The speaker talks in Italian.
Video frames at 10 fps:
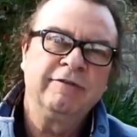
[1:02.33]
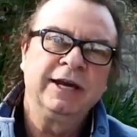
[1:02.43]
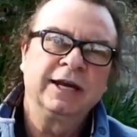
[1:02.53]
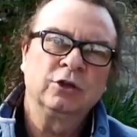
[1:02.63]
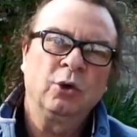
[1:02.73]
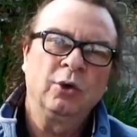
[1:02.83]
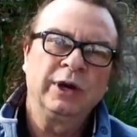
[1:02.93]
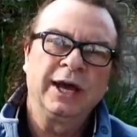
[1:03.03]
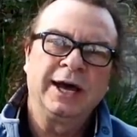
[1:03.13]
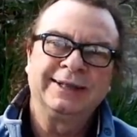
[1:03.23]

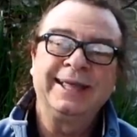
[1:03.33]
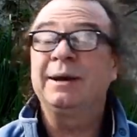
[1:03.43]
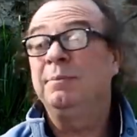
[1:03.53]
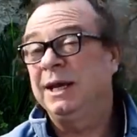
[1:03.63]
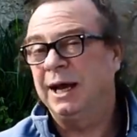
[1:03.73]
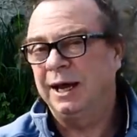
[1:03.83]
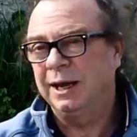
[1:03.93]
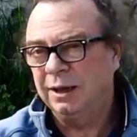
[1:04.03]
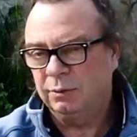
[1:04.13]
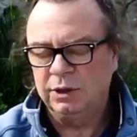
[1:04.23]
venatoria
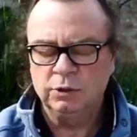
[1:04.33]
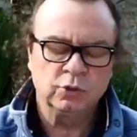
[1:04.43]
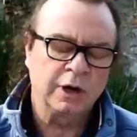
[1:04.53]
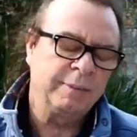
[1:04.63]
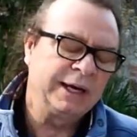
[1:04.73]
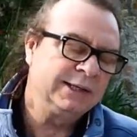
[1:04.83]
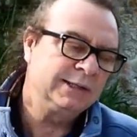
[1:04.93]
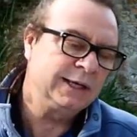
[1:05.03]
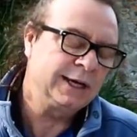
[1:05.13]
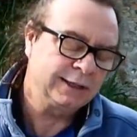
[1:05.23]
terminale, quindi sulla
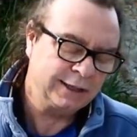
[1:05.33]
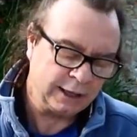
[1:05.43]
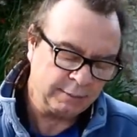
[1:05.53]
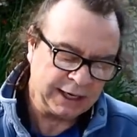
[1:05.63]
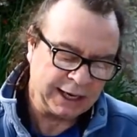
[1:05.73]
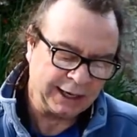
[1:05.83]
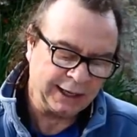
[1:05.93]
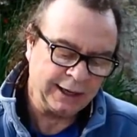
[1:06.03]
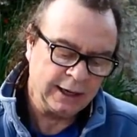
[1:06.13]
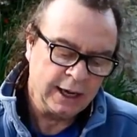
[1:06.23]
balistica
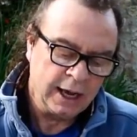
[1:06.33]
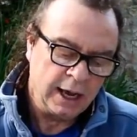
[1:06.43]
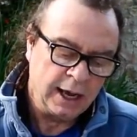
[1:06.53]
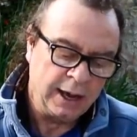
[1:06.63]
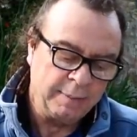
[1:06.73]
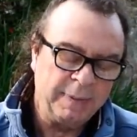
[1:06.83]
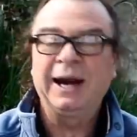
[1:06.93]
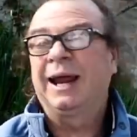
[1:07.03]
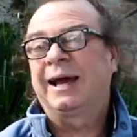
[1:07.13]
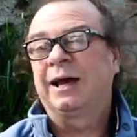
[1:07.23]
terminale eh,
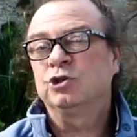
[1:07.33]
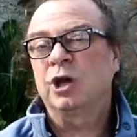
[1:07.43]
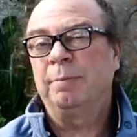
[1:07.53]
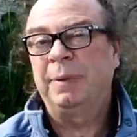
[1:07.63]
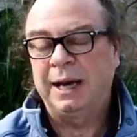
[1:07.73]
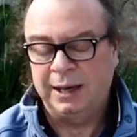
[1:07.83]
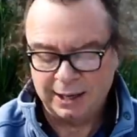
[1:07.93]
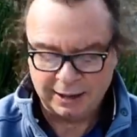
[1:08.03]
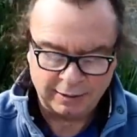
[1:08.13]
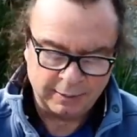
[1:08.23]
per la caccia a
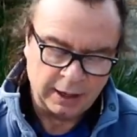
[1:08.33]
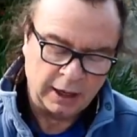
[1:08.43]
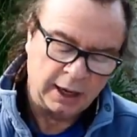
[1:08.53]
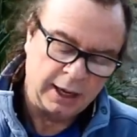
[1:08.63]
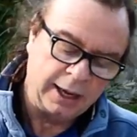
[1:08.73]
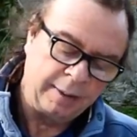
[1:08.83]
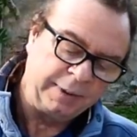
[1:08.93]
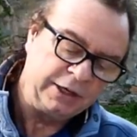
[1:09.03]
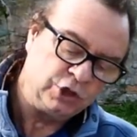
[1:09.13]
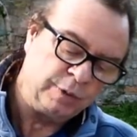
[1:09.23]
palla eh,
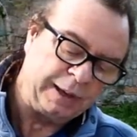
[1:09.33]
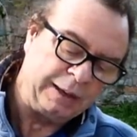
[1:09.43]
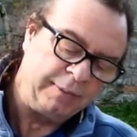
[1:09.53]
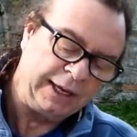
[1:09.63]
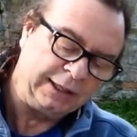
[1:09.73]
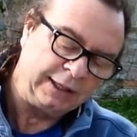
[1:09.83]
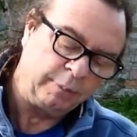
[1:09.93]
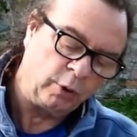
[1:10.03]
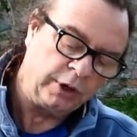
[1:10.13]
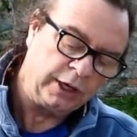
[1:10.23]
principalmente.
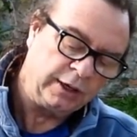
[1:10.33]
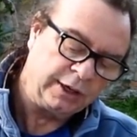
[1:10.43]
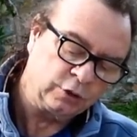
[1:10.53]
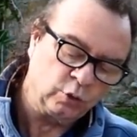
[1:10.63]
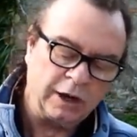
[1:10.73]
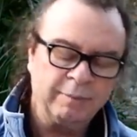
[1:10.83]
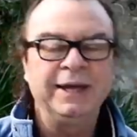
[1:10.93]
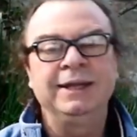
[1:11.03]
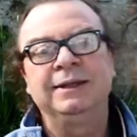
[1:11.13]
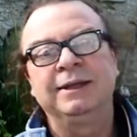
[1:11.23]
Poi
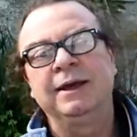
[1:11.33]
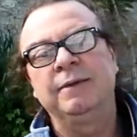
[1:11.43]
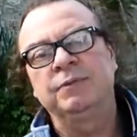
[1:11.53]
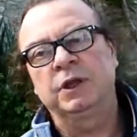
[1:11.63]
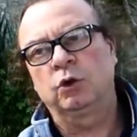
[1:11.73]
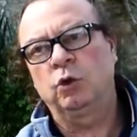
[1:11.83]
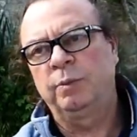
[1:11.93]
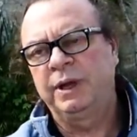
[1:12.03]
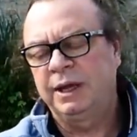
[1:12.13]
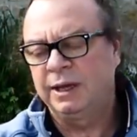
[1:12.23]
naturalmente eh,
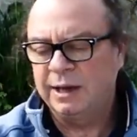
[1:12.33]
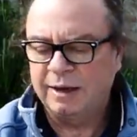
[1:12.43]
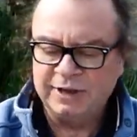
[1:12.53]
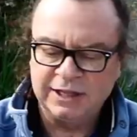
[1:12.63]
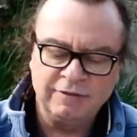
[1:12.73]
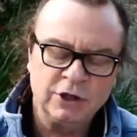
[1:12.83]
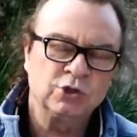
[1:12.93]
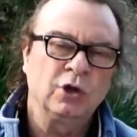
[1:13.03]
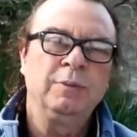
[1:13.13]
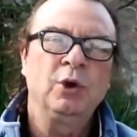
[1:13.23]
come avete
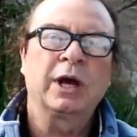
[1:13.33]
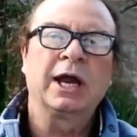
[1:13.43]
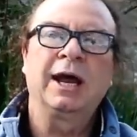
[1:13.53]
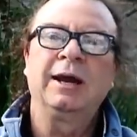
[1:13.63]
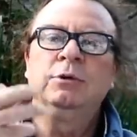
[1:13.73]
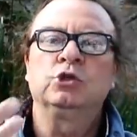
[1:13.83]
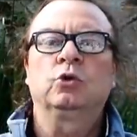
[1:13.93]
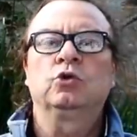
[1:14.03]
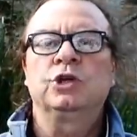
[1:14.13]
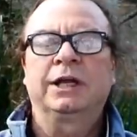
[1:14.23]
visto nel mio canale mi
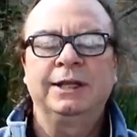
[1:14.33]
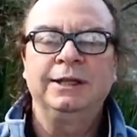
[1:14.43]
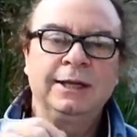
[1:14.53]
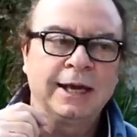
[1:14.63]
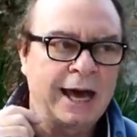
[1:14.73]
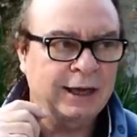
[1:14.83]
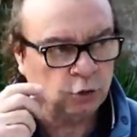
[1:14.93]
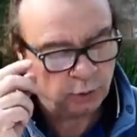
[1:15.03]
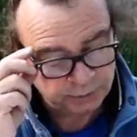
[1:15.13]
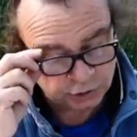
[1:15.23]
sono già
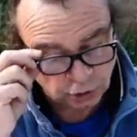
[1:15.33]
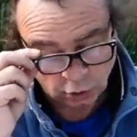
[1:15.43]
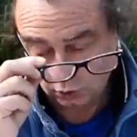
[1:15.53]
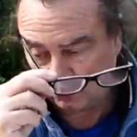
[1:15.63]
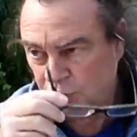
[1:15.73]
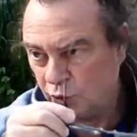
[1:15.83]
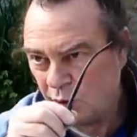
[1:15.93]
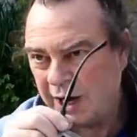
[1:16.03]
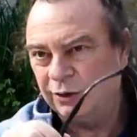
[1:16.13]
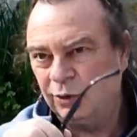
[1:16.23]
dedicato e mi sto
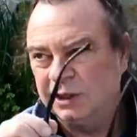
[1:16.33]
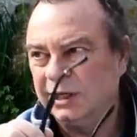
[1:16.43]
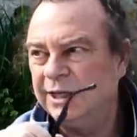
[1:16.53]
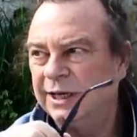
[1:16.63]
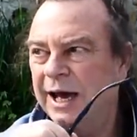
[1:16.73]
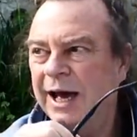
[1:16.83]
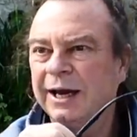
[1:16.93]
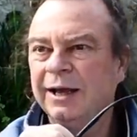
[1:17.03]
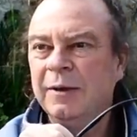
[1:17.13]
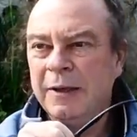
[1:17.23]
continuando a
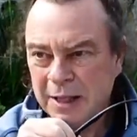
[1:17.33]
dedicare